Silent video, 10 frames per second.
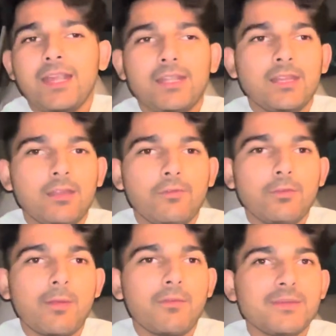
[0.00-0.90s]
एंड फुल
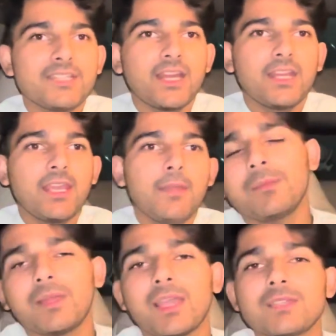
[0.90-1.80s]
पावर मजा करेंगे
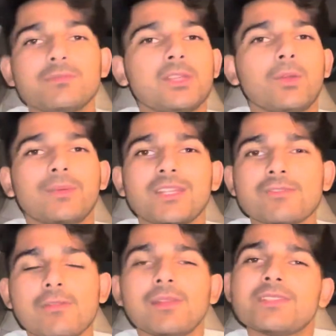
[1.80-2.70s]
बाकी गाइज मिलता हूँ नेक्स्ट
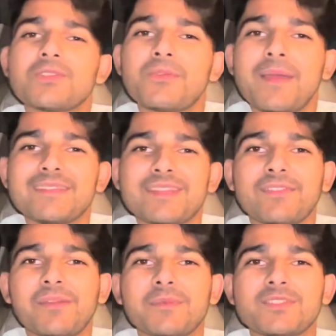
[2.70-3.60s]
व्लॉग गुड बाय
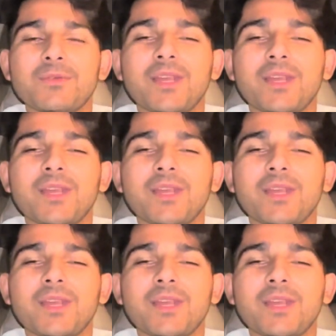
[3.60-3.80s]
से